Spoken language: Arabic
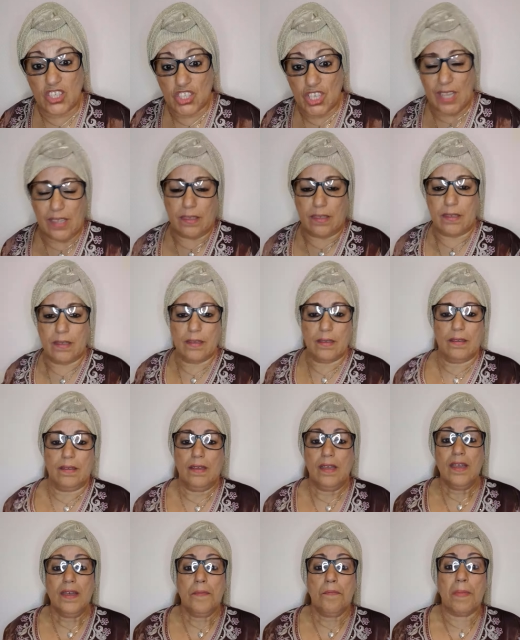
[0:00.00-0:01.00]
جد
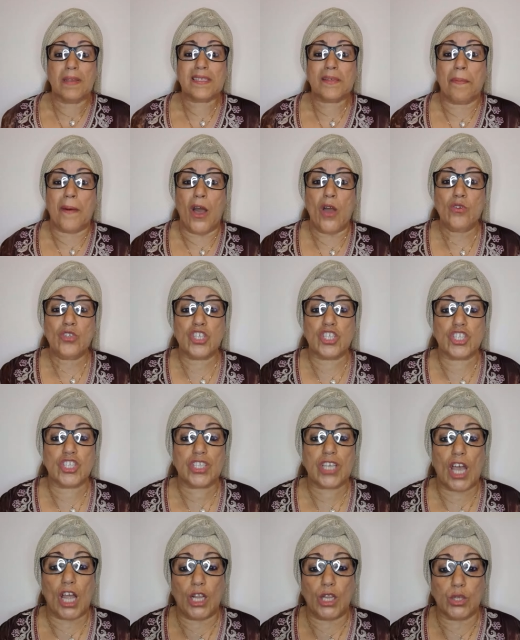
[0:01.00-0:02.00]
ما تبقاوش
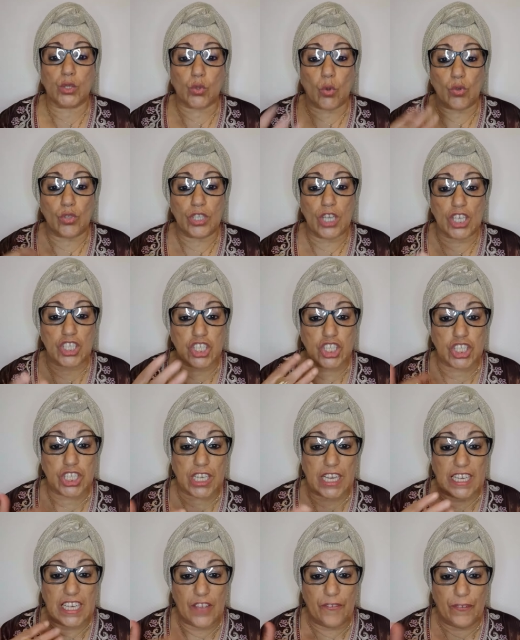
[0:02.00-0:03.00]
تخلطوا لنا
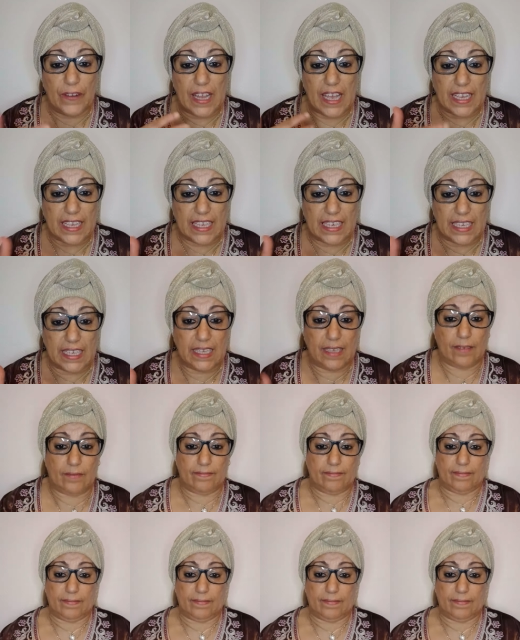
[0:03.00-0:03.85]
الشكلي في العكلي